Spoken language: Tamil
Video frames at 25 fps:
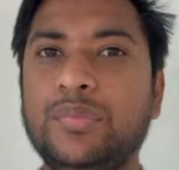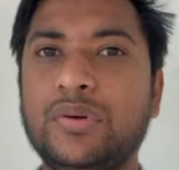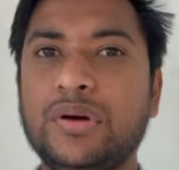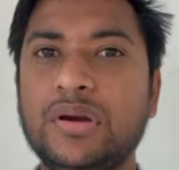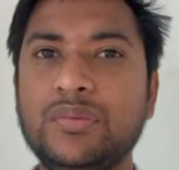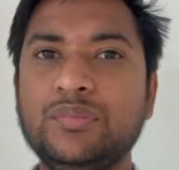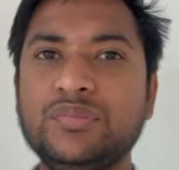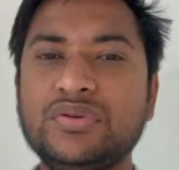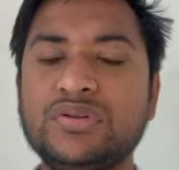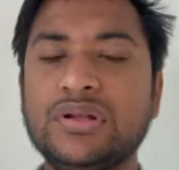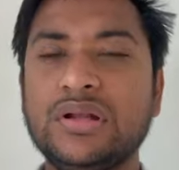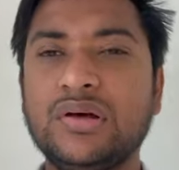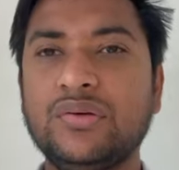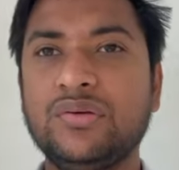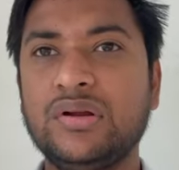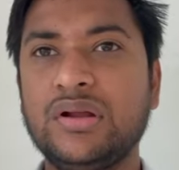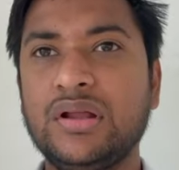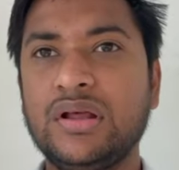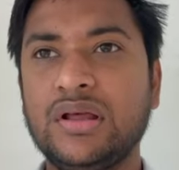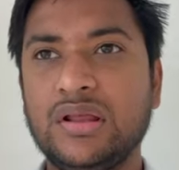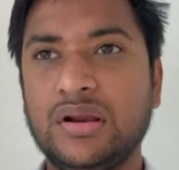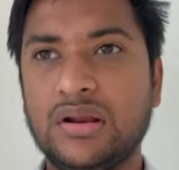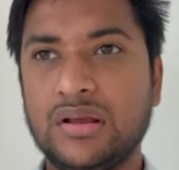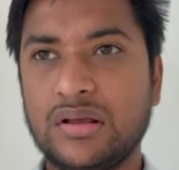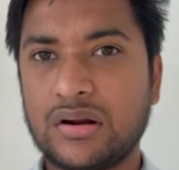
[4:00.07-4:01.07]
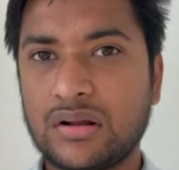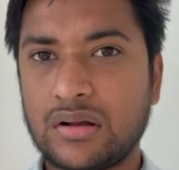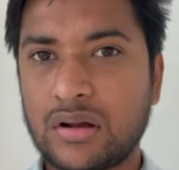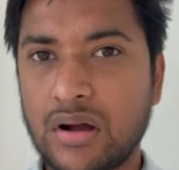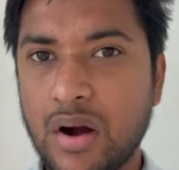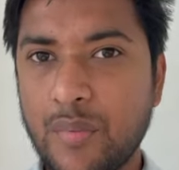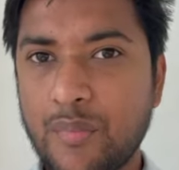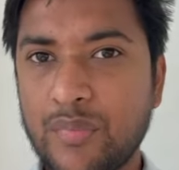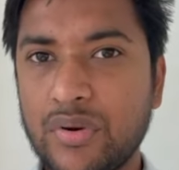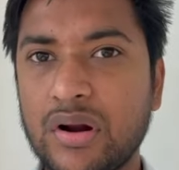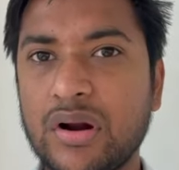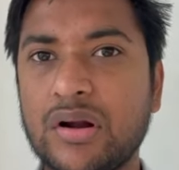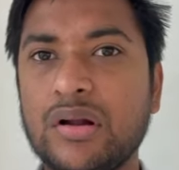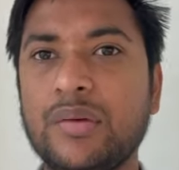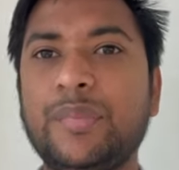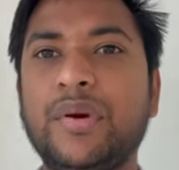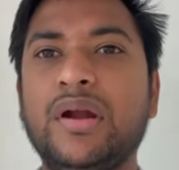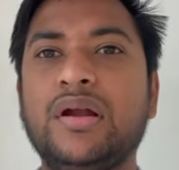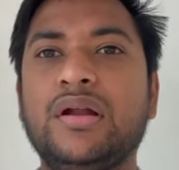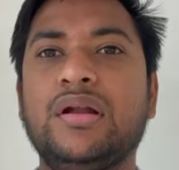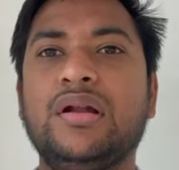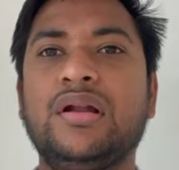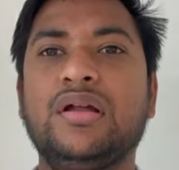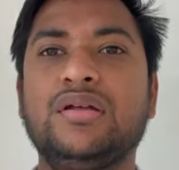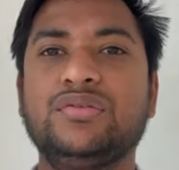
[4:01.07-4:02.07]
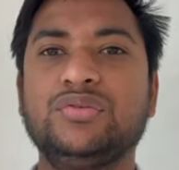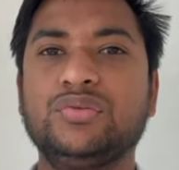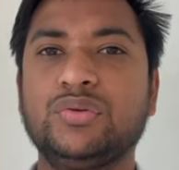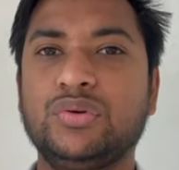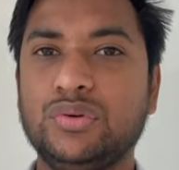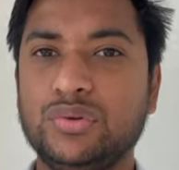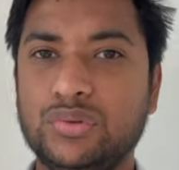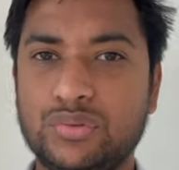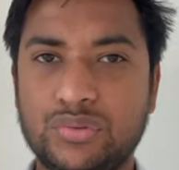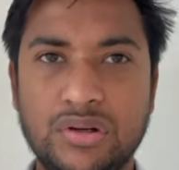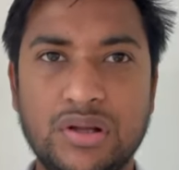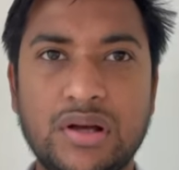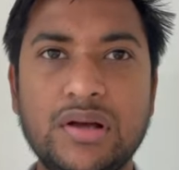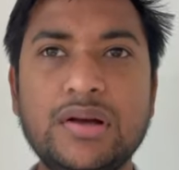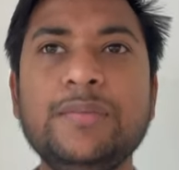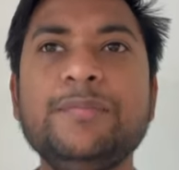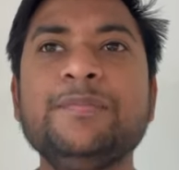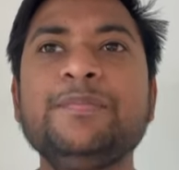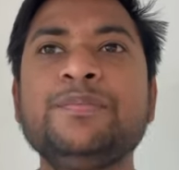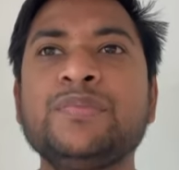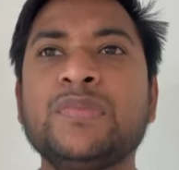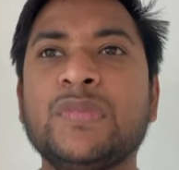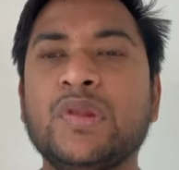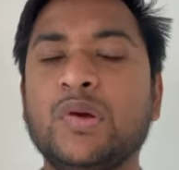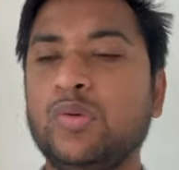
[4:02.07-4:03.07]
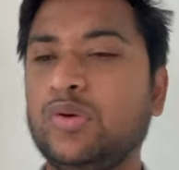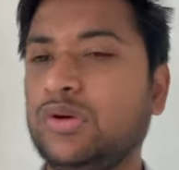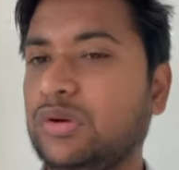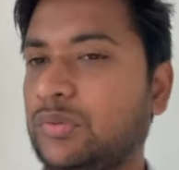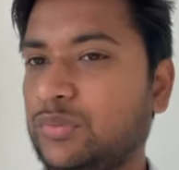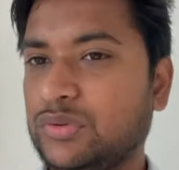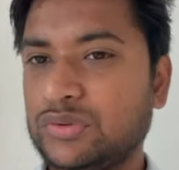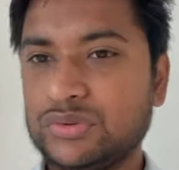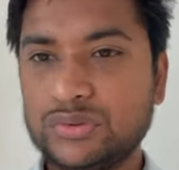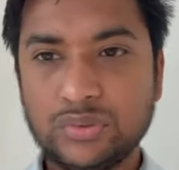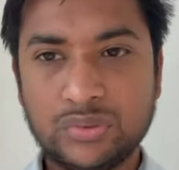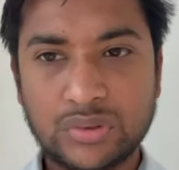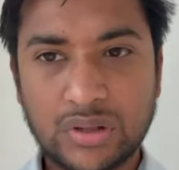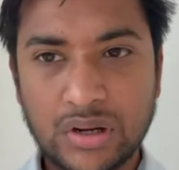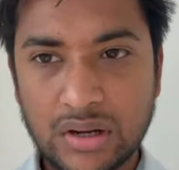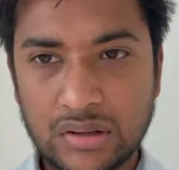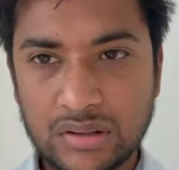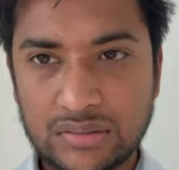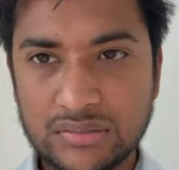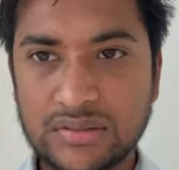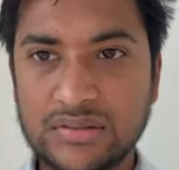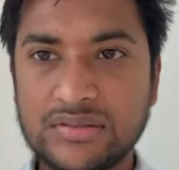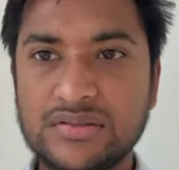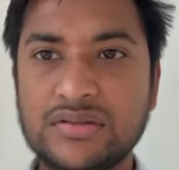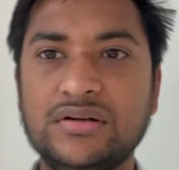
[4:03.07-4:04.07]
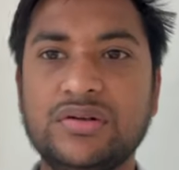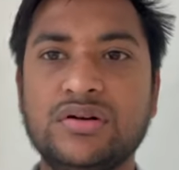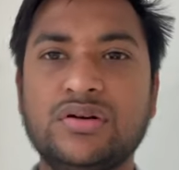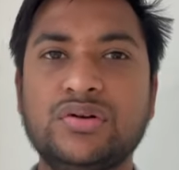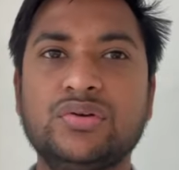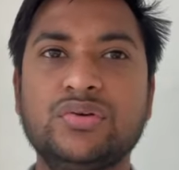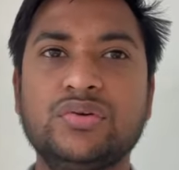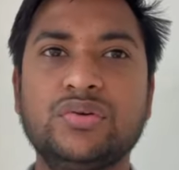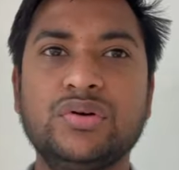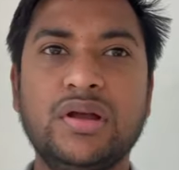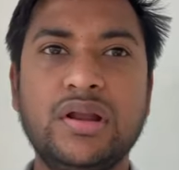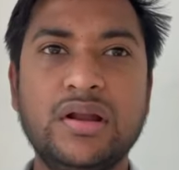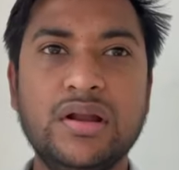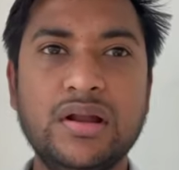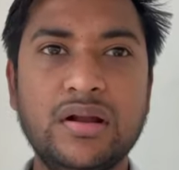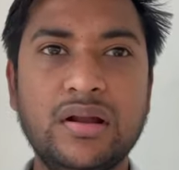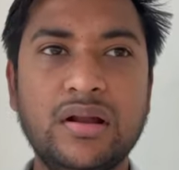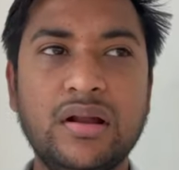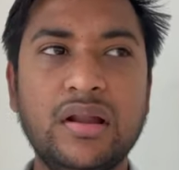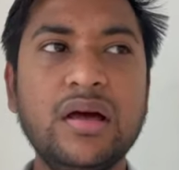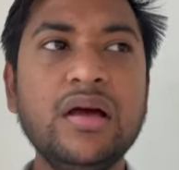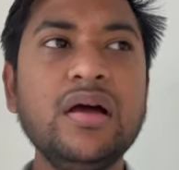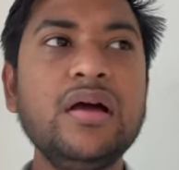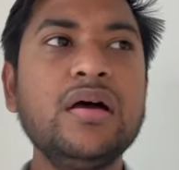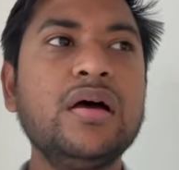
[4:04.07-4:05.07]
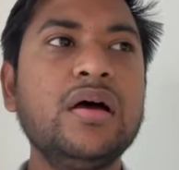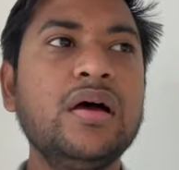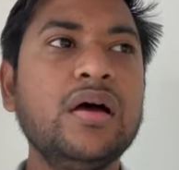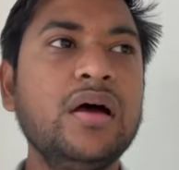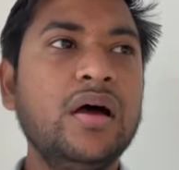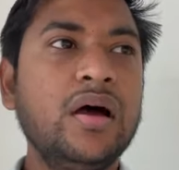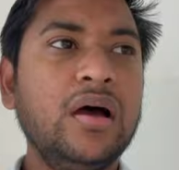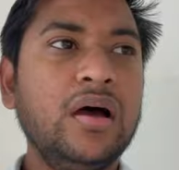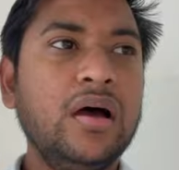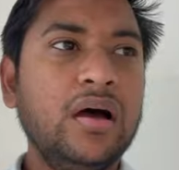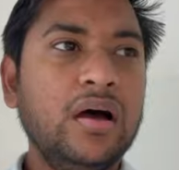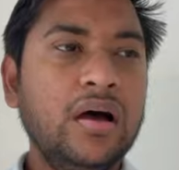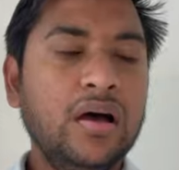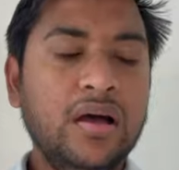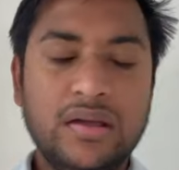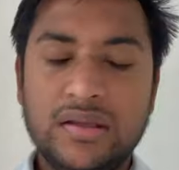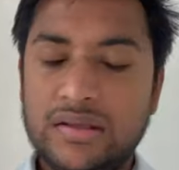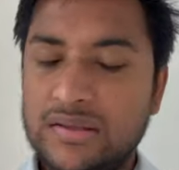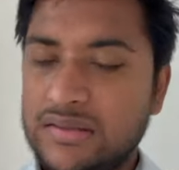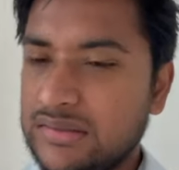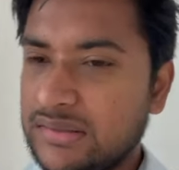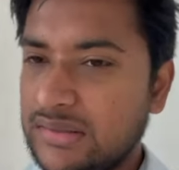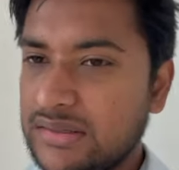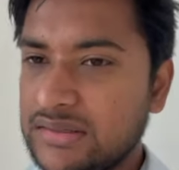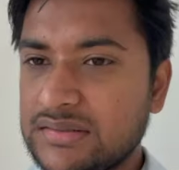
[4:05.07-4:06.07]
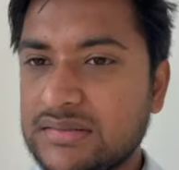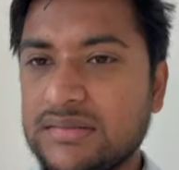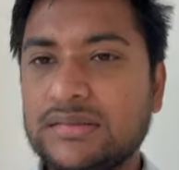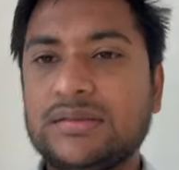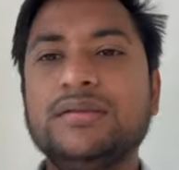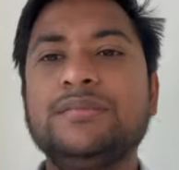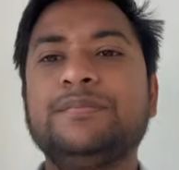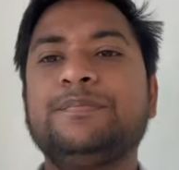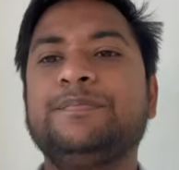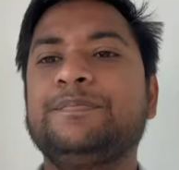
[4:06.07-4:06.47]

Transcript: ப்ரிலிம்ஸ் லெவலில் இருக்கிற காமனான பேட்டர்ன் நான் சொல்லணும்னா உங்களுக்கு மொத்தம் நாலு செஷன் இருக்கும் என்னென்னா இங்கிலீஷு